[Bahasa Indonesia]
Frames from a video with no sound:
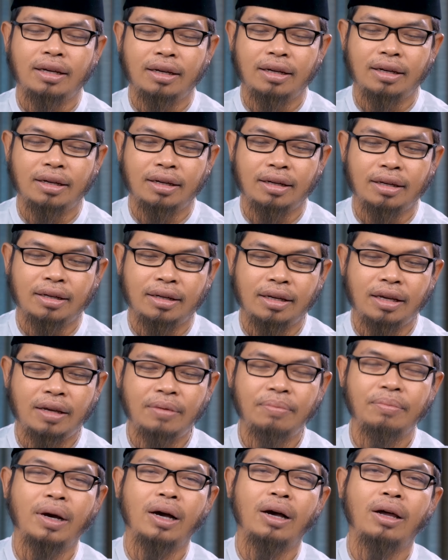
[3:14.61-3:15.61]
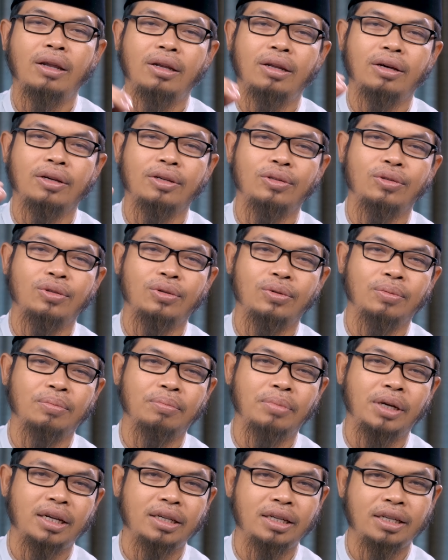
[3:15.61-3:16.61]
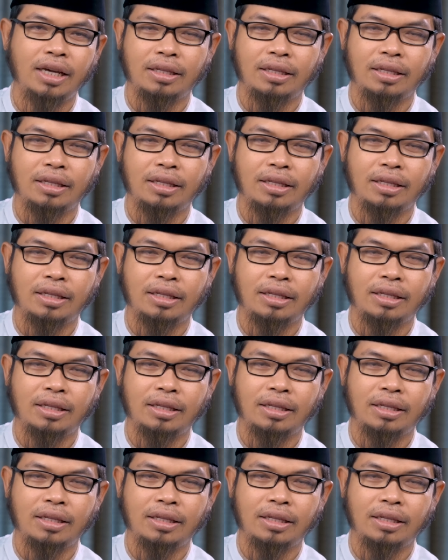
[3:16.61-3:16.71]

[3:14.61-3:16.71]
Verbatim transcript: uh, imma Allah itu berada di